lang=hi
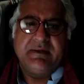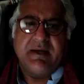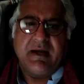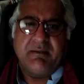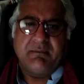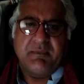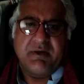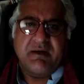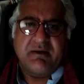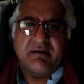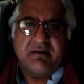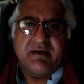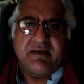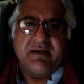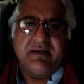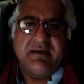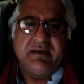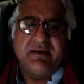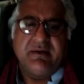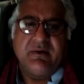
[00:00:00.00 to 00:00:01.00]
काम कर रहे
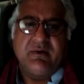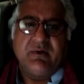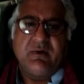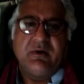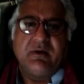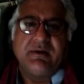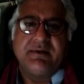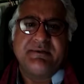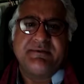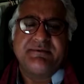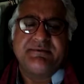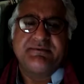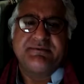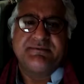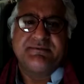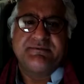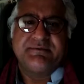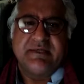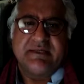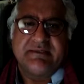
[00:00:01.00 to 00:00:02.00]
हैं और
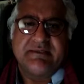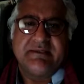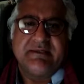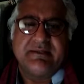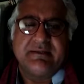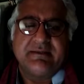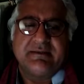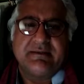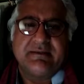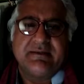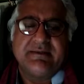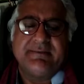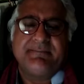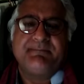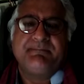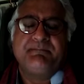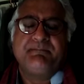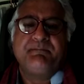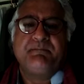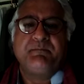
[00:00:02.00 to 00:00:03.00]
शादी कर रहे
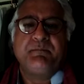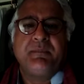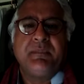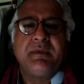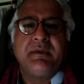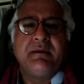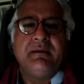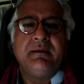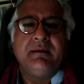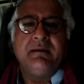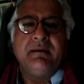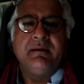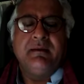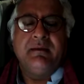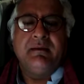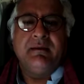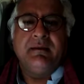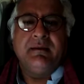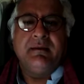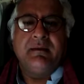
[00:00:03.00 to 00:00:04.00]

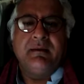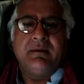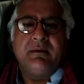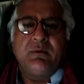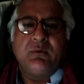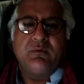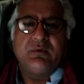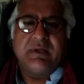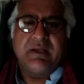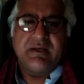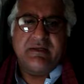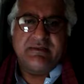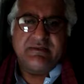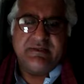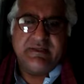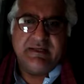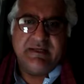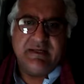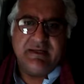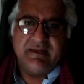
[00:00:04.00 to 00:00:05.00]
हैं गुजारिश
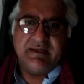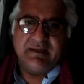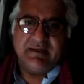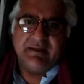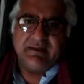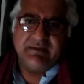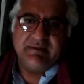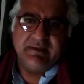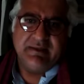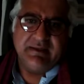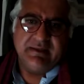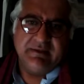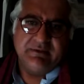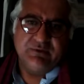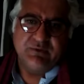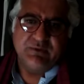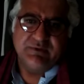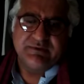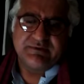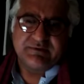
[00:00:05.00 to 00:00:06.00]
ये है कि ये
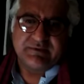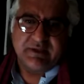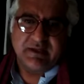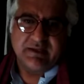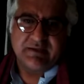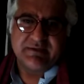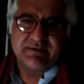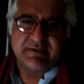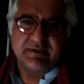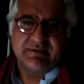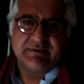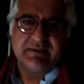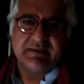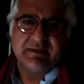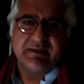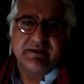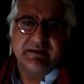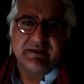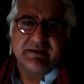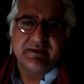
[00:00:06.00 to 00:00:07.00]
जो इस तरह की
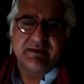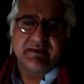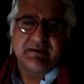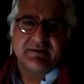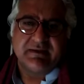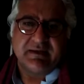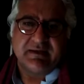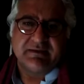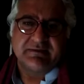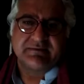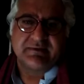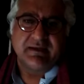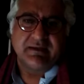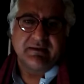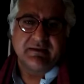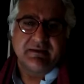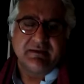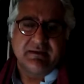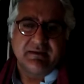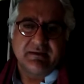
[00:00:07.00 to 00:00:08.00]
शादियां हैं कि 18 साल
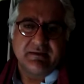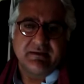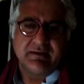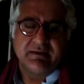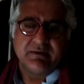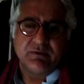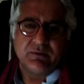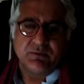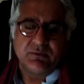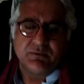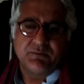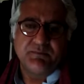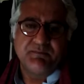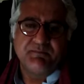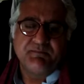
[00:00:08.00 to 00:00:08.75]
की लड़की को